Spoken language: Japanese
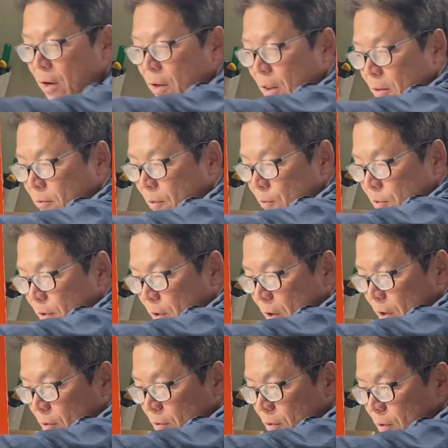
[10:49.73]
なのかもしれない
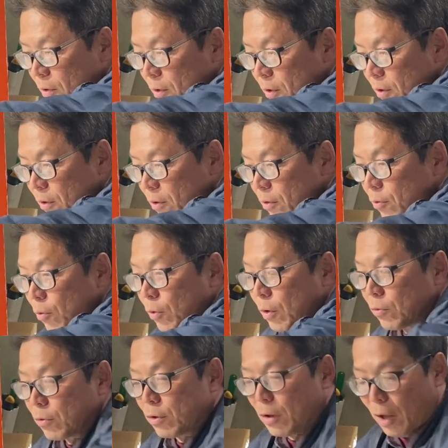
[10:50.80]
けうど、ん凍
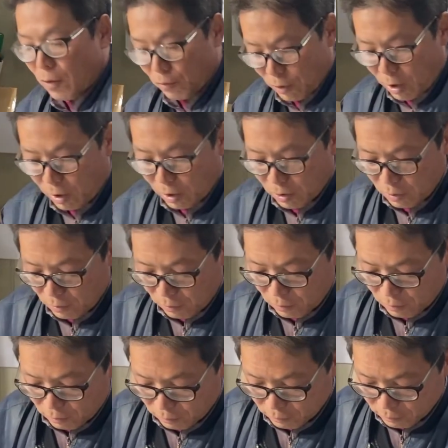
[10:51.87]
結しないよねねう
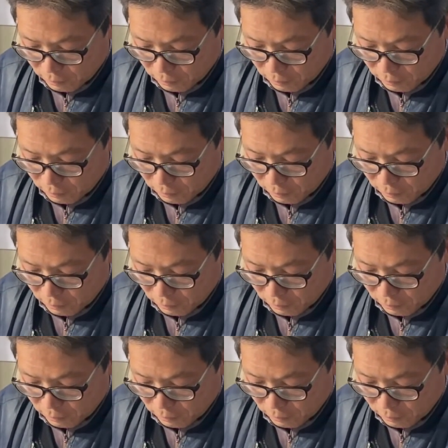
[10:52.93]
ん、でも